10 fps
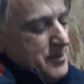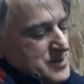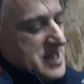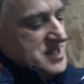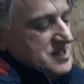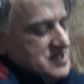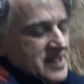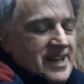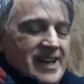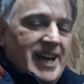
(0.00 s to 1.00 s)
yapacaksınız.
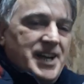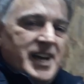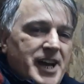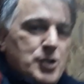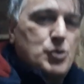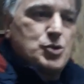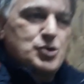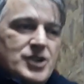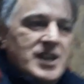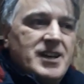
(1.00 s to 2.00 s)
Yani her kuş